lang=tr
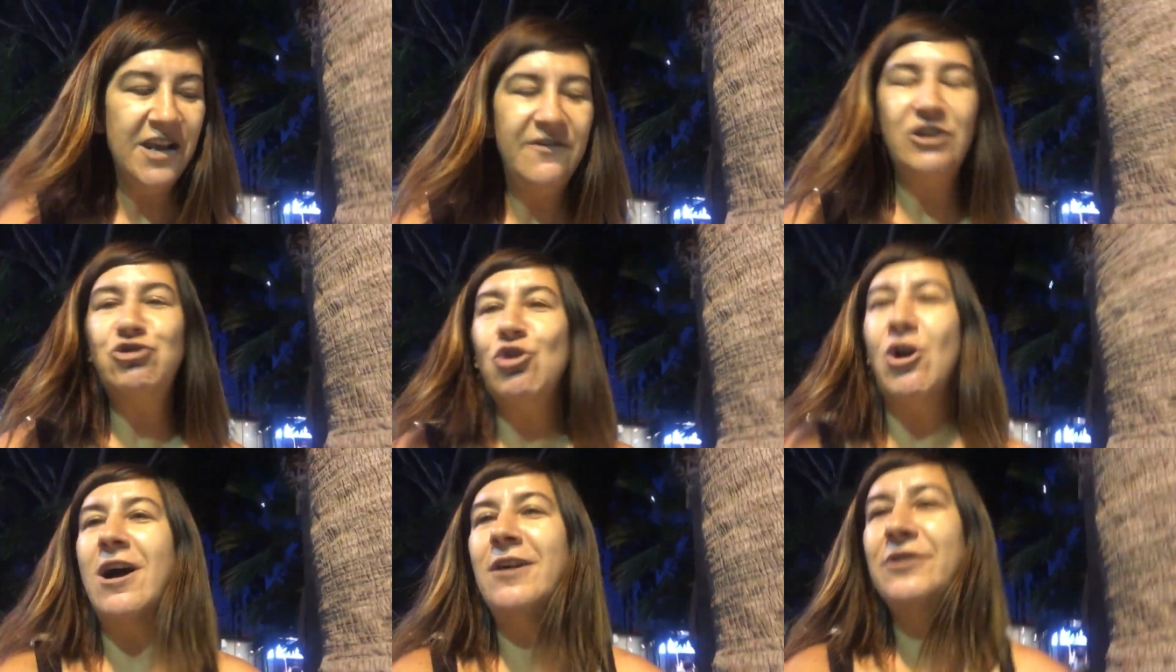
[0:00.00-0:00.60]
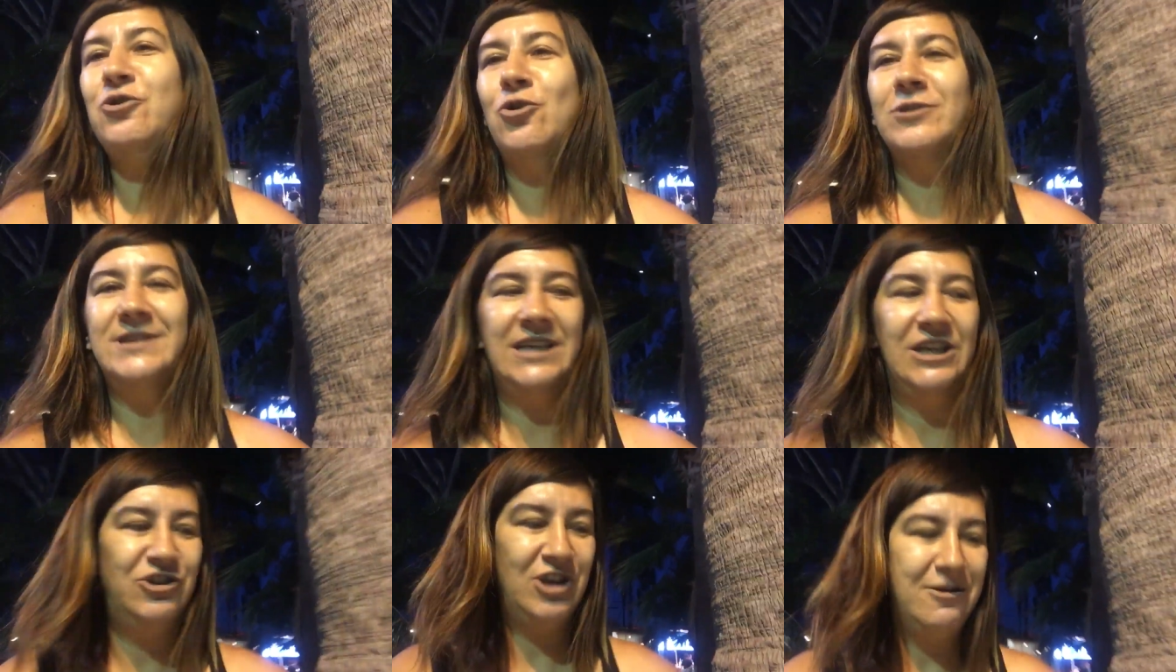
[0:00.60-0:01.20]
ve şu an
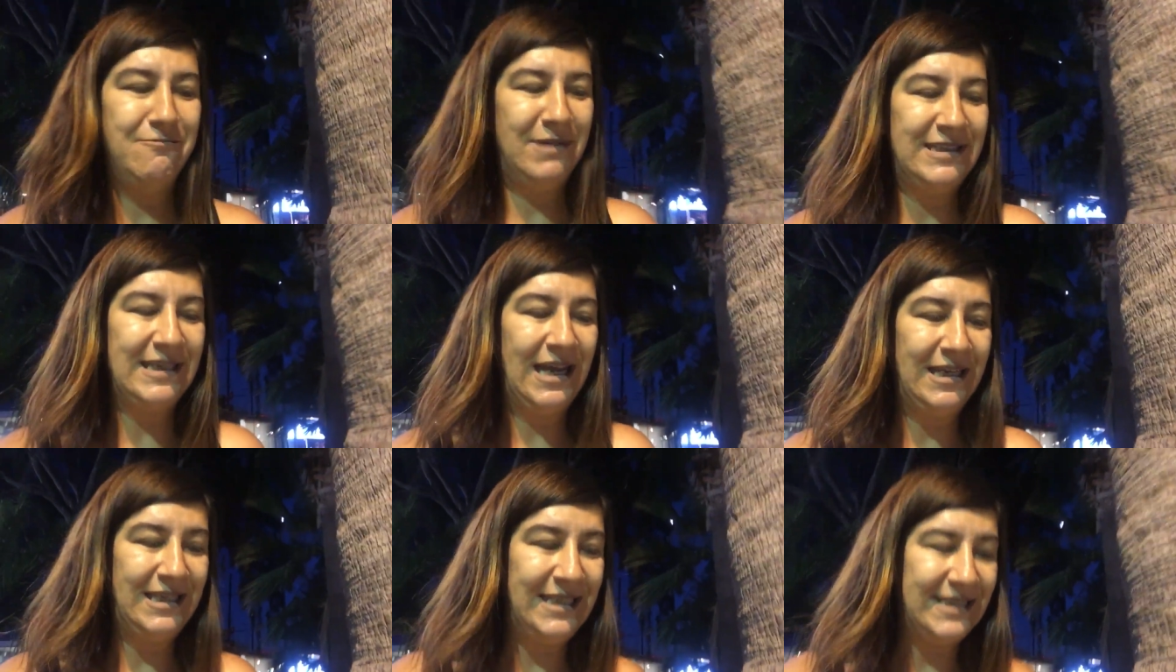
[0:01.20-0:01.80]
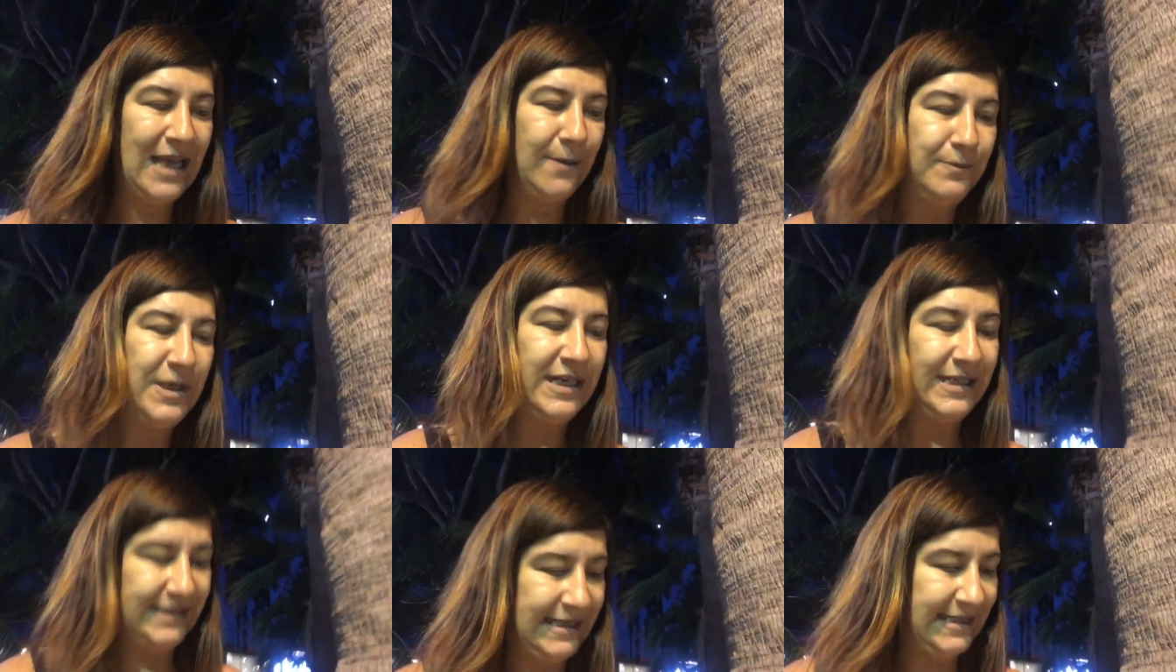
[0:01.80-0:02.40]
göstereceğim mesela
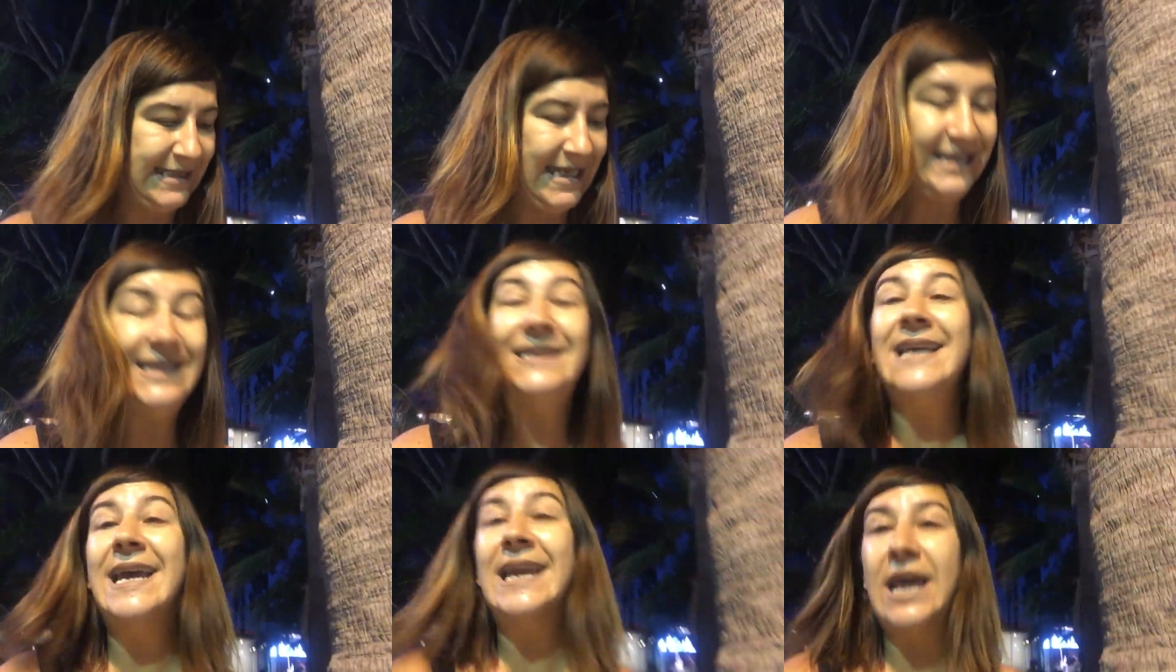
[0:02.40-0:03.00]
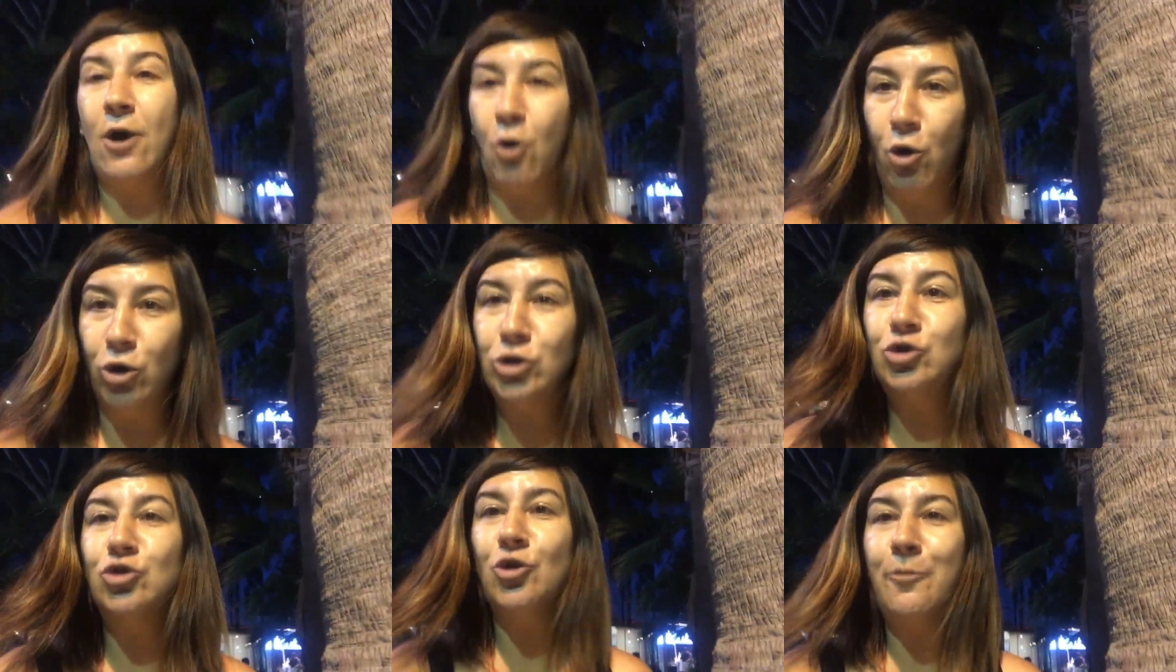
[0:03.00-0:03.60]
kitapların siz 7 TL
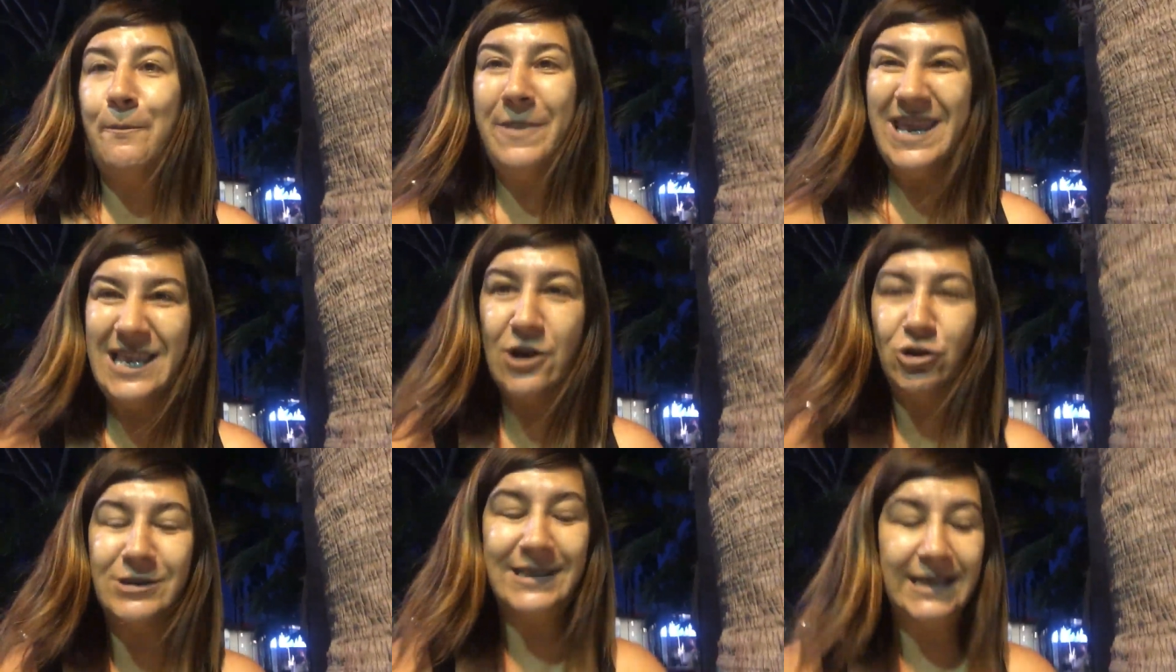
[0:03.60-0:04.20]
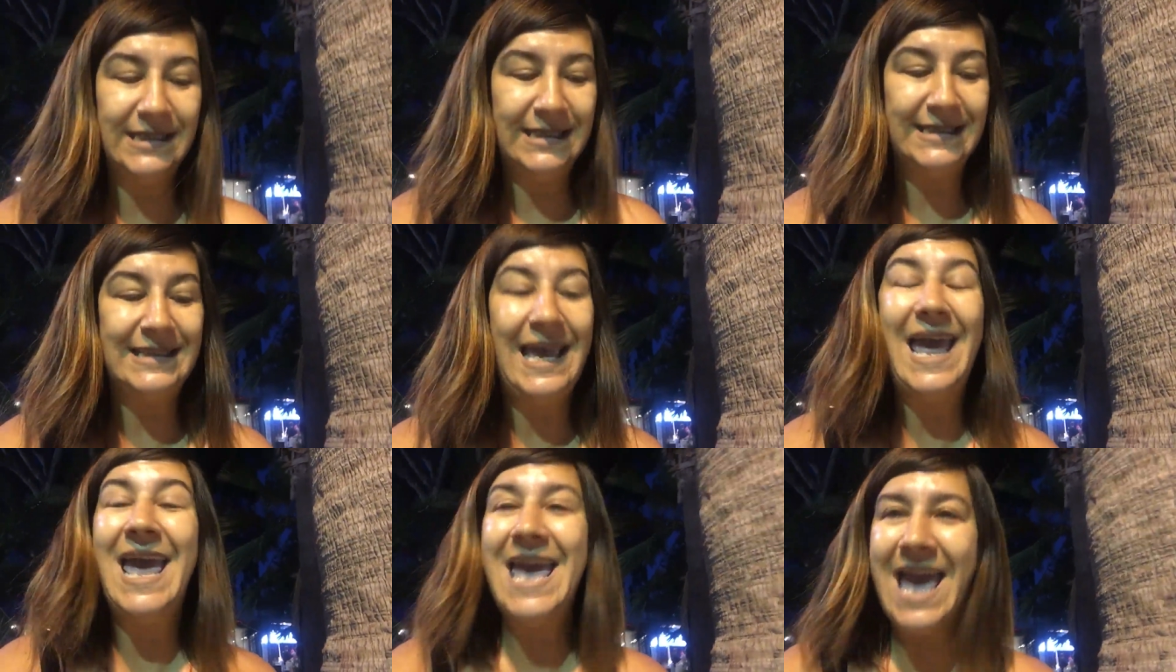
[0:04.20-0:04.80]
olduğunu biliyorsanız
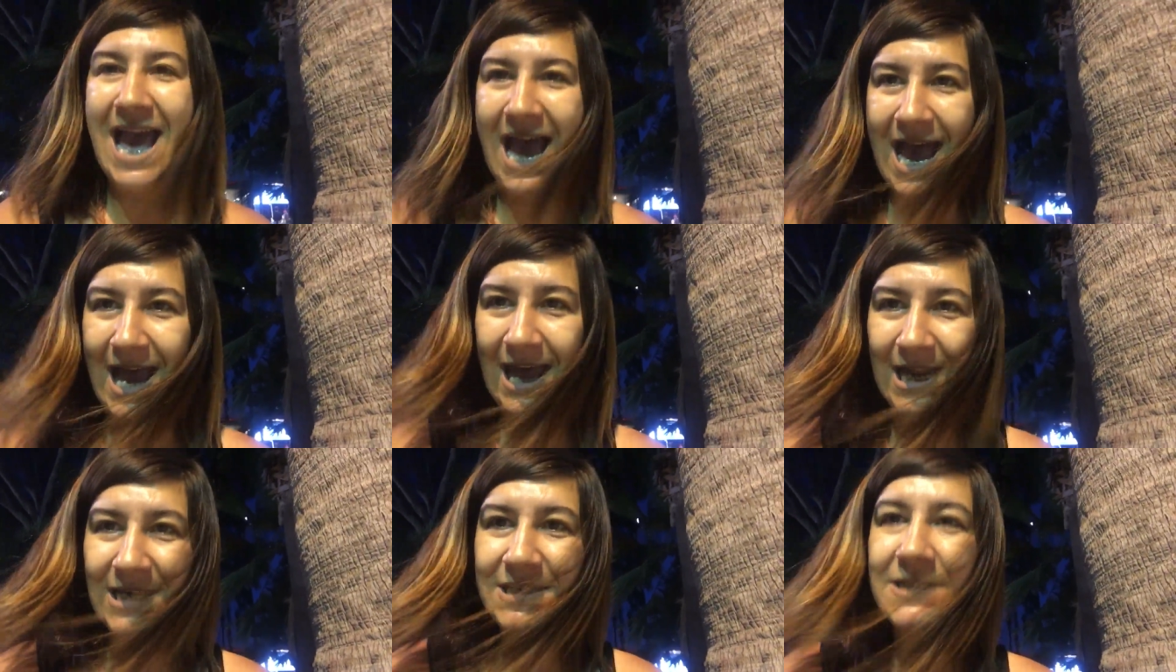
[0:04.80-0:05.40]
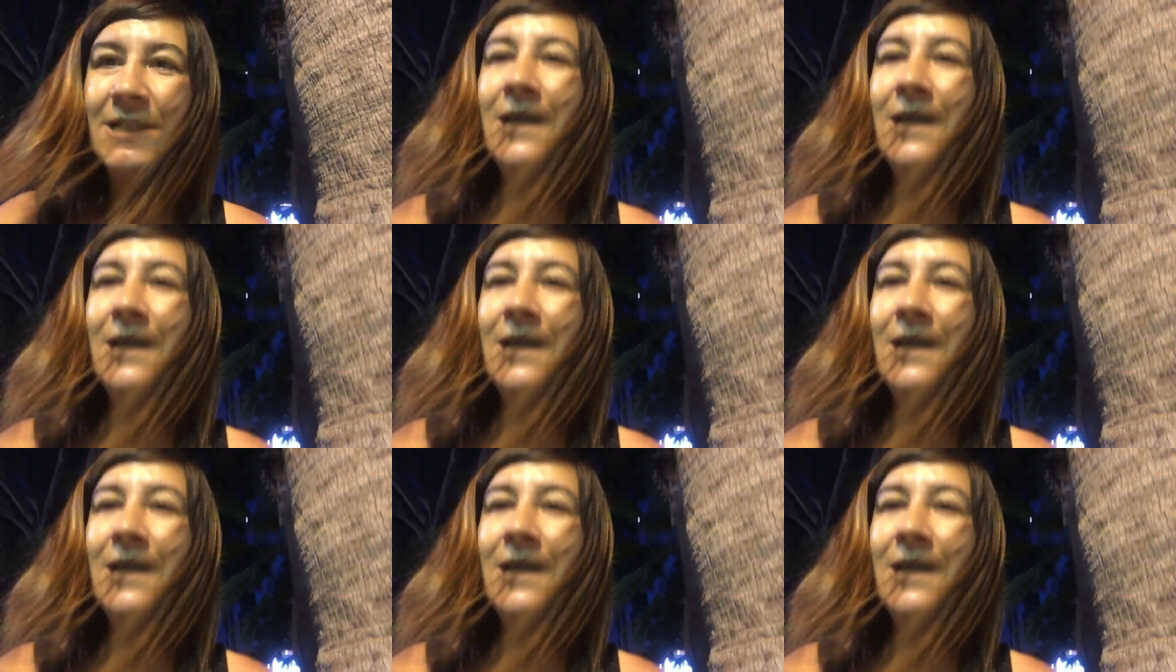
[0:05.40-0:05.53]
eğer